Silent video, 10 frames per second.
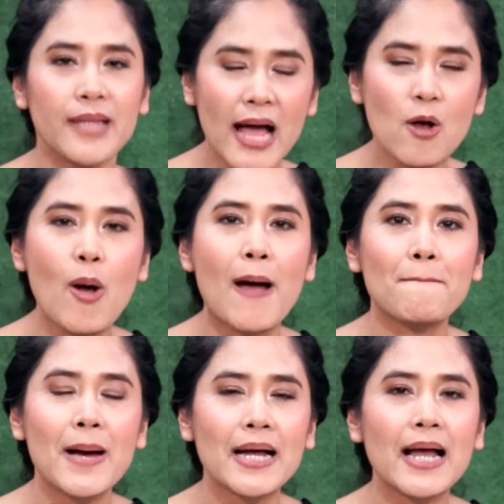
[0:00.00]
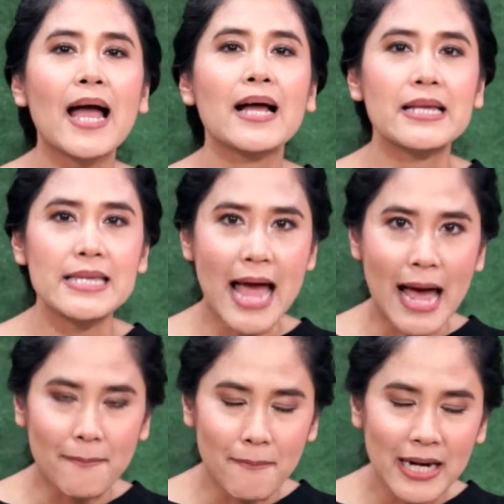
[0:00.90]
สร้างความมั่งคั่งอย่า
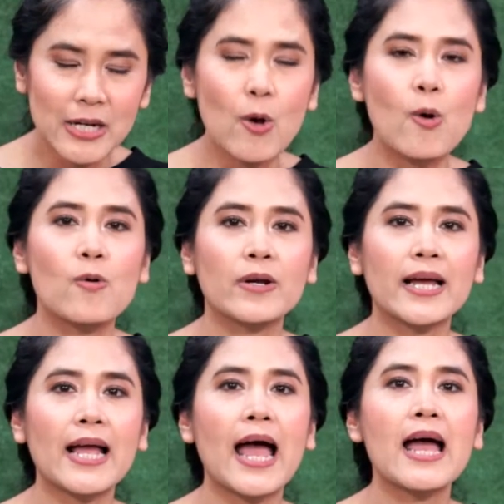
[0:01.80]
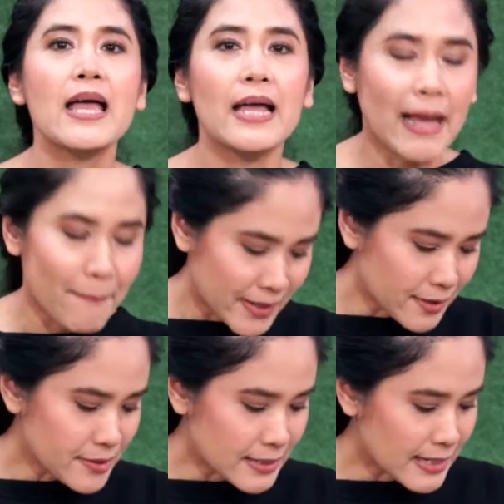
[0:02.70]
งมั่นคงนะคะกับหนั
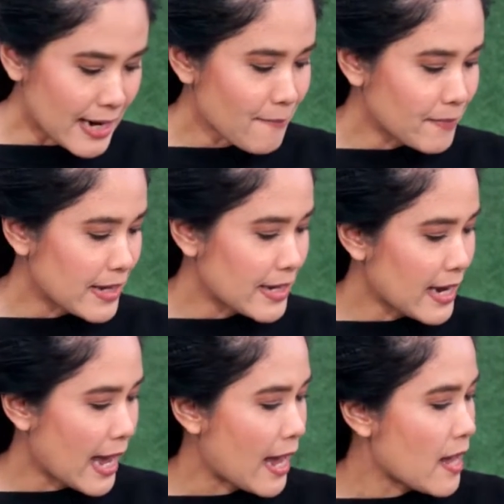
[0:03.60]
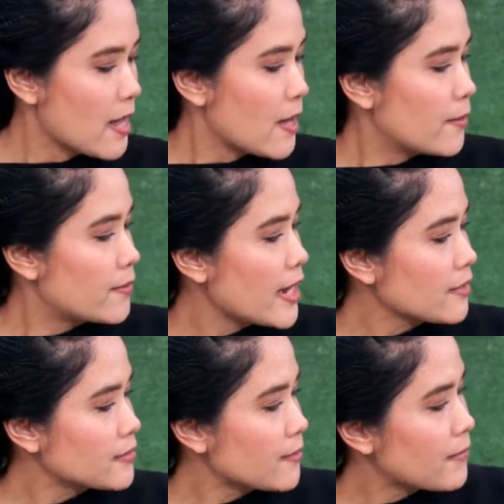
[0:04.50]
งสือเล่มนี้ค่ะเร่ง
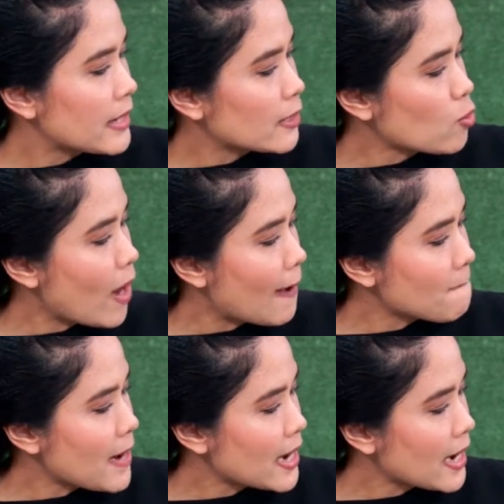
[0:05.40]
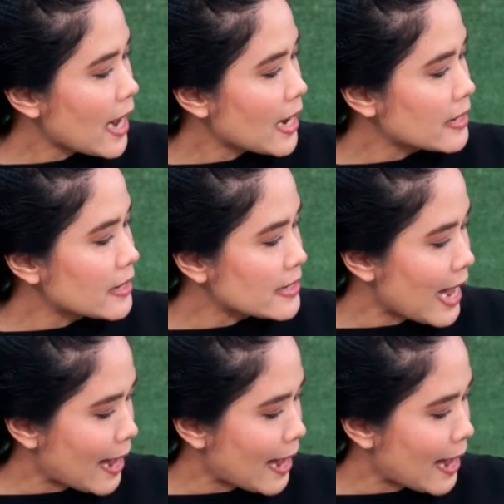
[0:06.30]
สปีดความมั่งคั่งอ